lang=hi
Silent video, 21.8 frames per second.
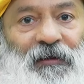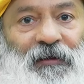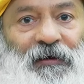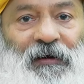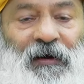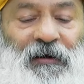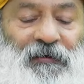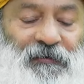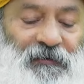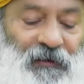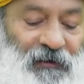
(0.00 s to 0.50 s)

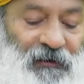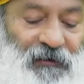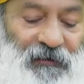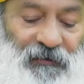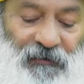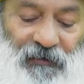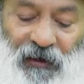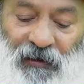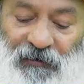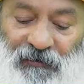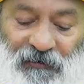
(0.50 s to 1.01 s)
गणितज्ञ ने
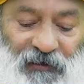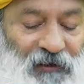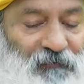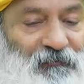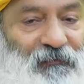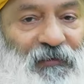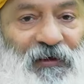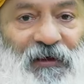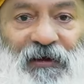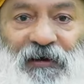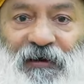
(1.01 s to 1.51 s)
कहा कि नहीं
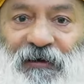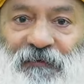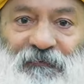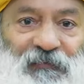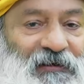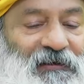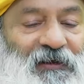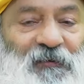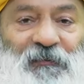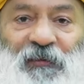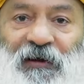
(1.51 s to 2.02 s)
मेरे
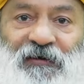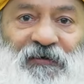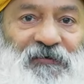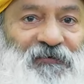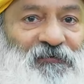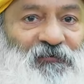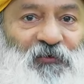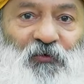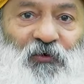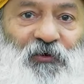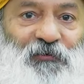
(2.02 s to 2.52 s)

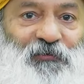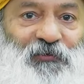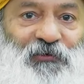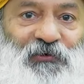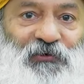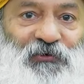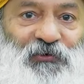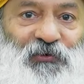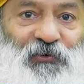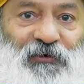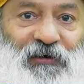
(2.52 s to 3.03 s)
मैथमेटिक्स में कोई
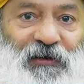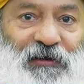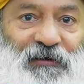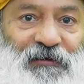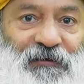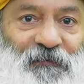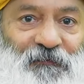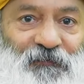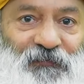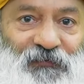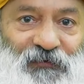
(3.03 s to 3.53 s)
भूल चूक नहीं
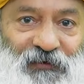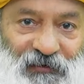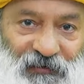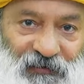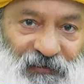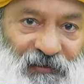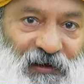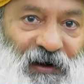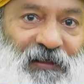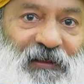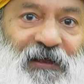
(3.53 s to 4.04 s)
है इस
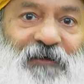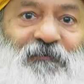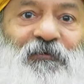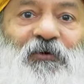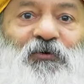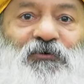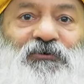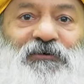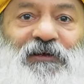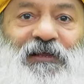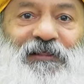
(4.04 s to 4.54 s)
लड़के में
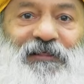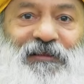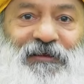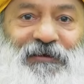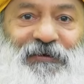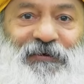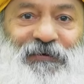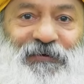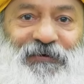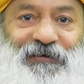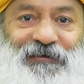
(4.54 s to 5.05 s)
कुछ
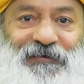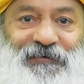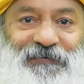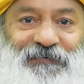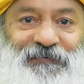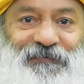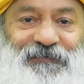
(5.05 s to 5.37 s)
गलती हो गई